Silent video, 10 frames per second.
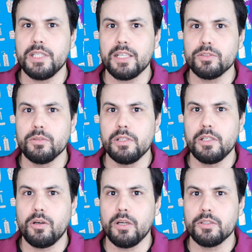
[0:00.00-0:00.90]
de ácido
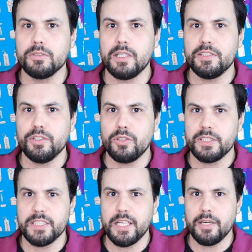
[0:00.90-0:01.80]
glicólico da The
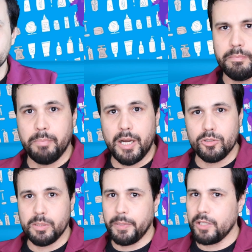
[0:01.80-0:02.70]
Ordinary. Pausa
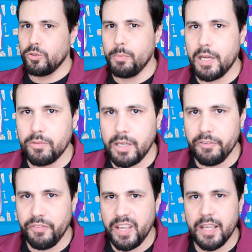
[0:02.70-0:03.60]
pausa para tomar um
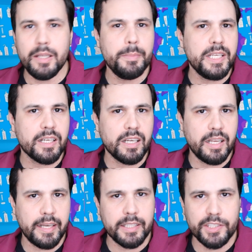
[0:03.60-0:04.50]
café em minha
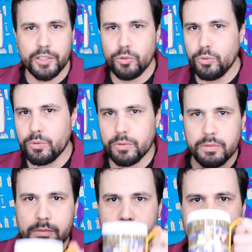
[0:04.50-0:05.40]
caneca de adulto.